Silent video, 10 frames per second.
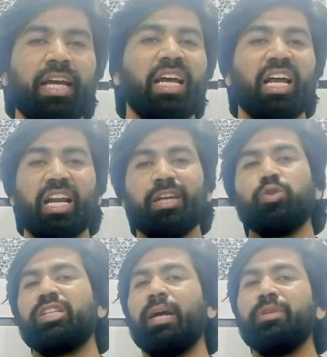रहा है
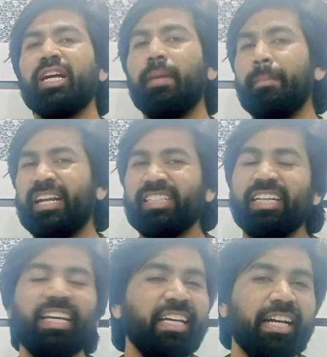लेकिन उस टाइम ये
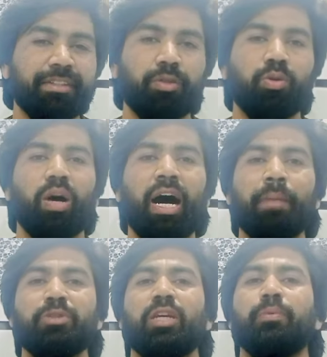कंपैरिजन नहीं करते हो
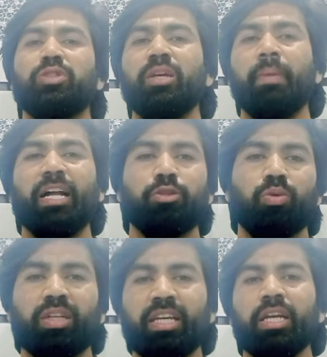आप सिर्फ उसकी बात
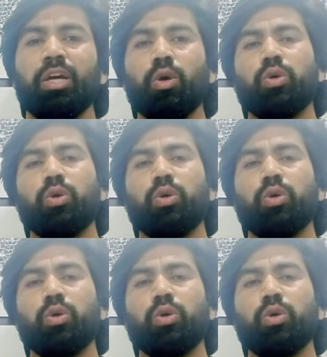सुन के